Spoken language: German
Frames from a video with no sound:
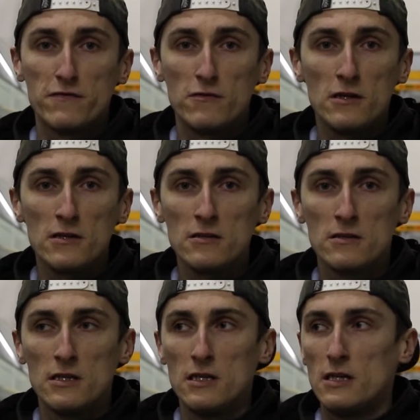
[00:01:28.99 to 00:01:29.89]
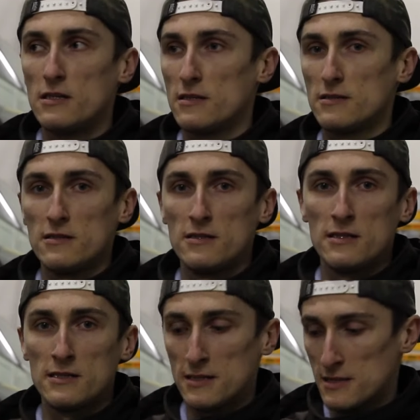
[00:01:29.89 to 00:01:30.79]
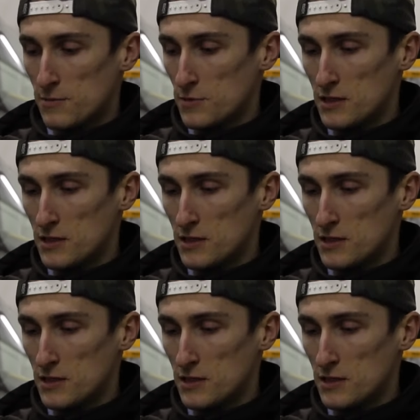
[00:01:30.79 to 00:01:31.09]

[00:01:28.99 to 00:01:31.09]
vor, dass ihr einen Ersatz habt.